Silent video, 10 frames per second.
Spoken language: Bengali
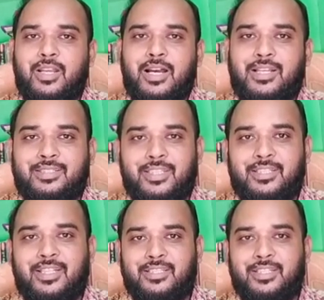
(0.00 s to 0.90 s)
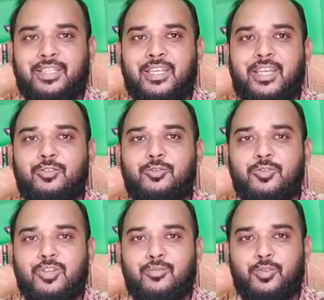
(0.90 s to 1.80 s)
আস্তিক নাস্তিক এই দুটো
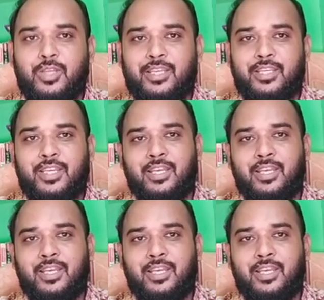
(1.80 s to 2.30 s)
সম্প্রদায়কে